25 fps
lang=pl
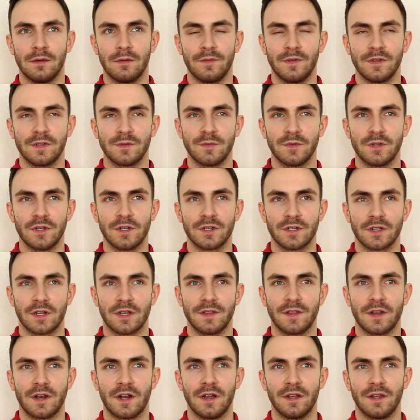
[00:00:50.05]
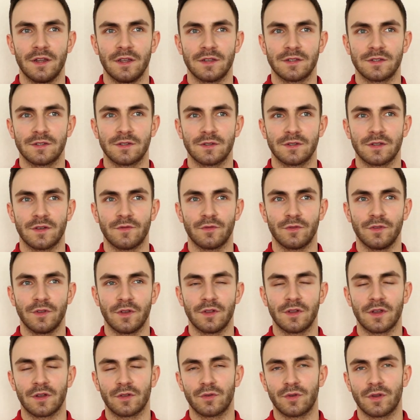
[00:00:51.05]
Więc myślę, że generalnie jest to
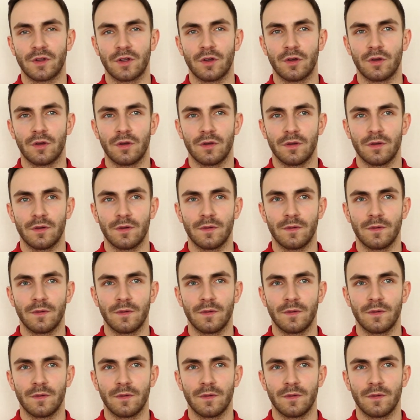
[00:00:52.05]
zawodnik, na którego